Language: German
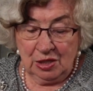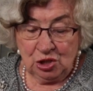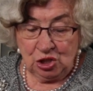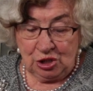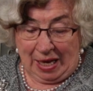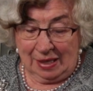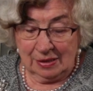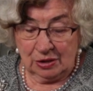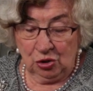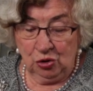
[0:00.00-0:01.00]

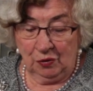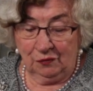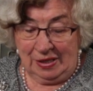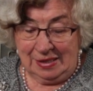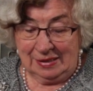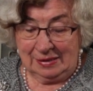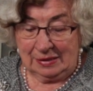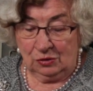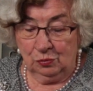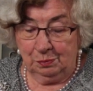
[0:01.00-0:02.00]
Starker,
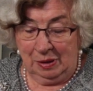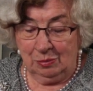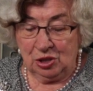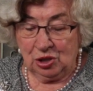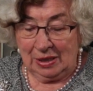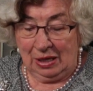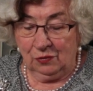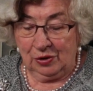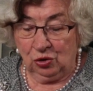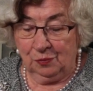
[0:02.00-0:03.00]
überwindender und biblischer
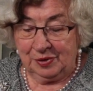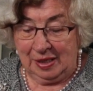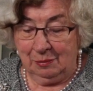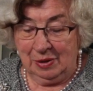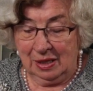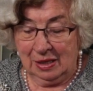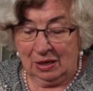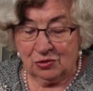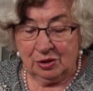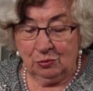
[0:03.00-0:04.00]
Glaube kommt
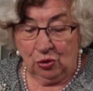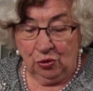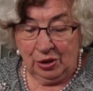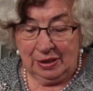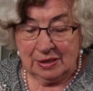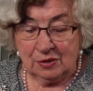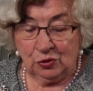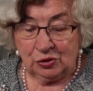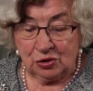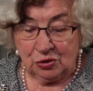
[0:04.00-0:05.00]
demnach aus dem Hören des
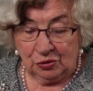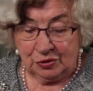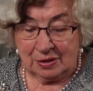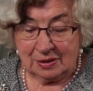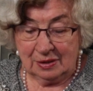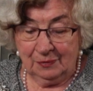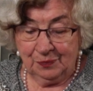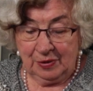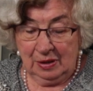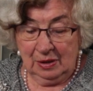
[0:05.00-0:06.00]
Wortes Gottes.
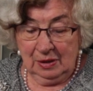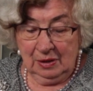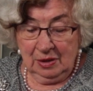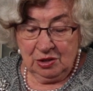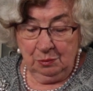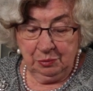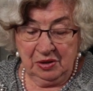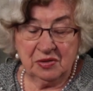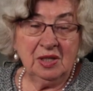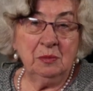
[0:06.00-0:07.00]
Das ist im
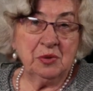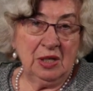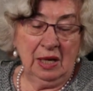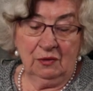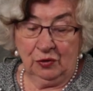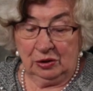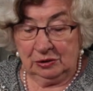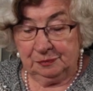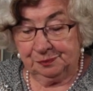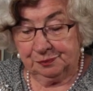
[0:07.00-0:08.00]
Prinzip sehr
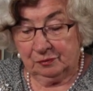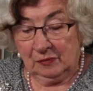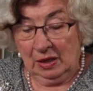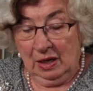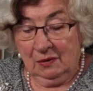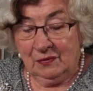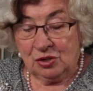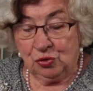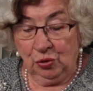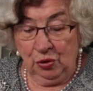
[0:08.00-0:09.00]
einfach.
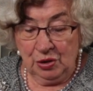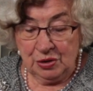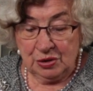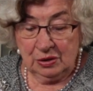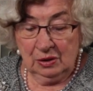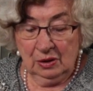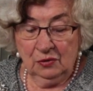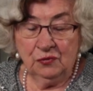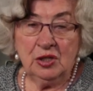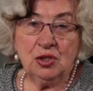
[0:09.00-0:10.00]
Was du hörst,
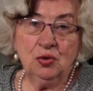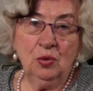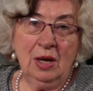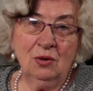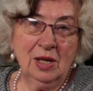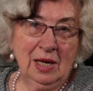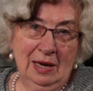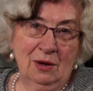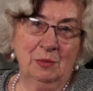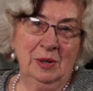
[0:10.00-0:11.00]
wirst du auch
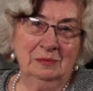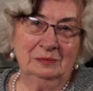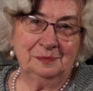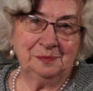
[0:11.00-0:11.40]
glauben.